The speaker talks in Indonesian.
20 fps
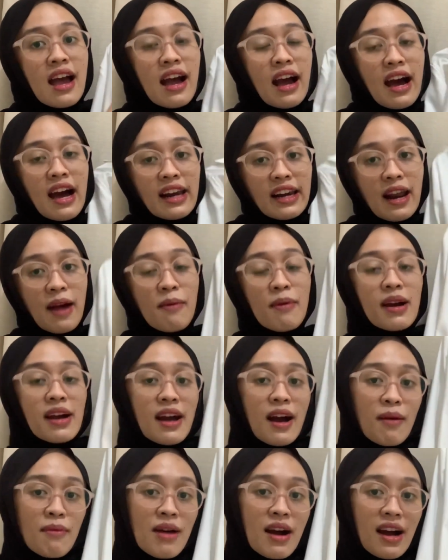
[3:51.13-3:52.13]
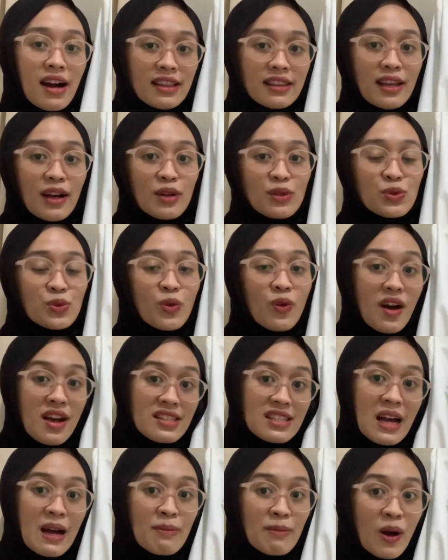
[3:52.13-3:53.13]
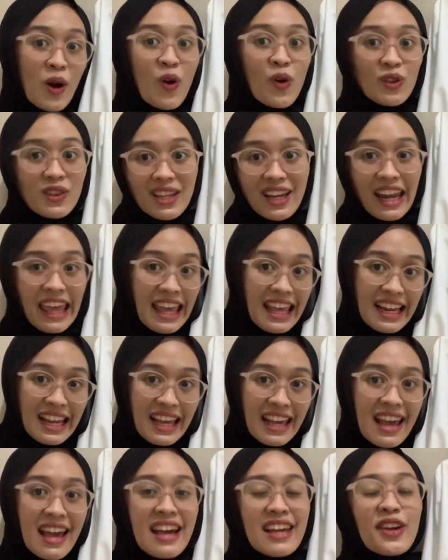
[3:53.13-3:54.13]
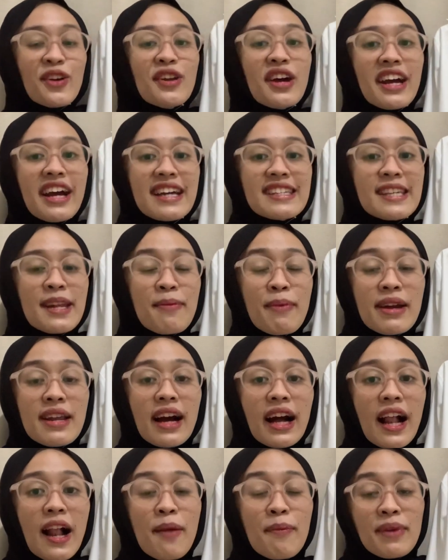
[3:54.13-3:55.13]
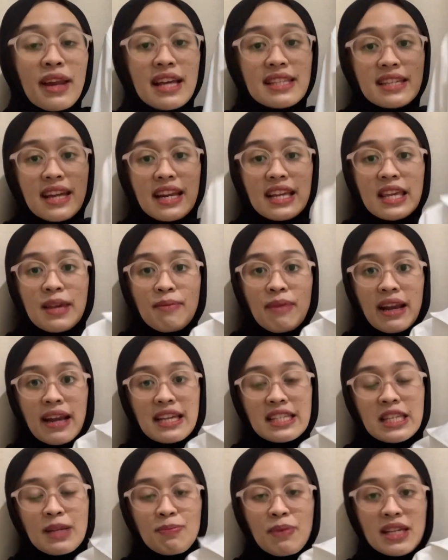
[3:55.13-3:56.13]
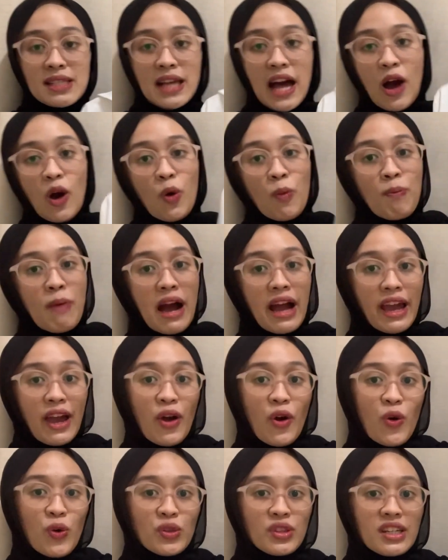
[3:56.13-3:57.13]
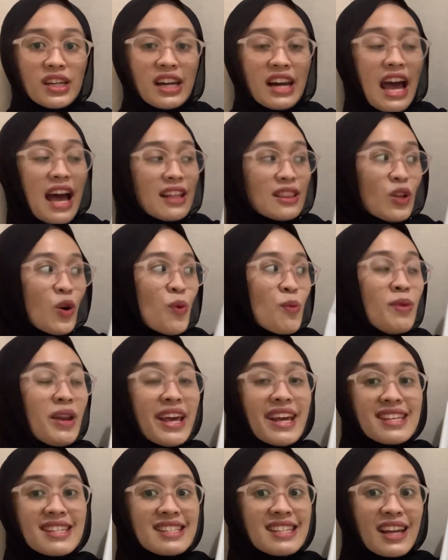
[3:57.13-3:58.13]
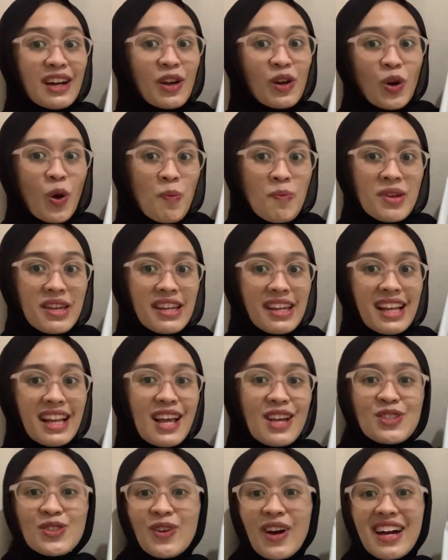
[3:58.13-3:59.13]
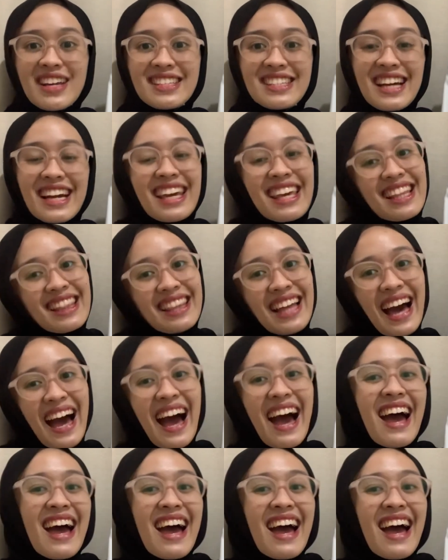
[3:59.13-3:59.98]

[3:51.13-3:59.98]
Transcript: karena banyak banget yang suka sama outer ini yaudah guys daripada kalian penasaran gimana sih pas aku pakai outer atau blazer crop ini langsung aja kita